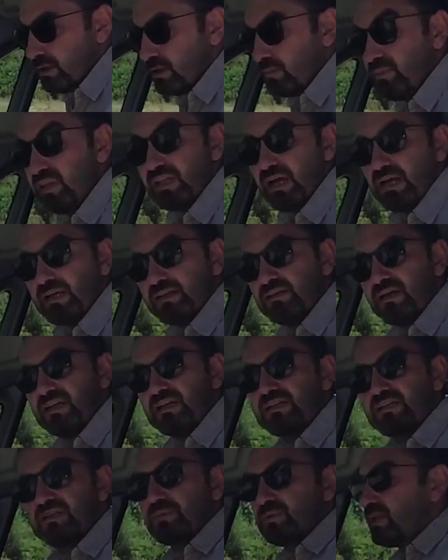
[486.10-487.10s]
Bir tane
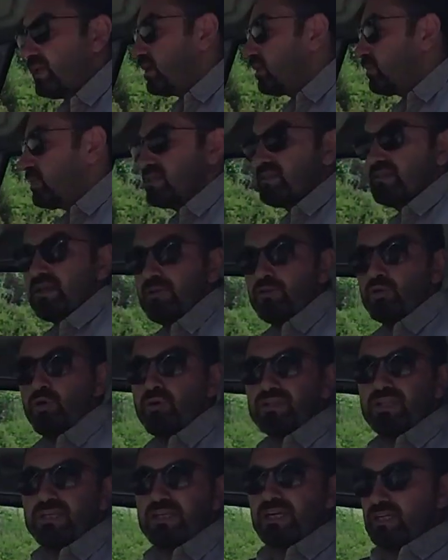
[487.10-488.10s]
tanıdığımın arabasında
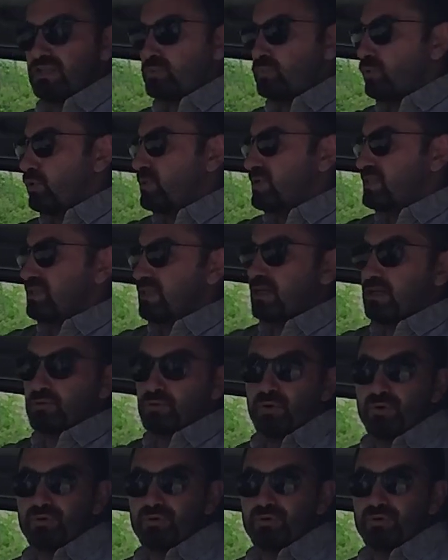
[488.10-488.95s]
dörde geçmiyor mesela.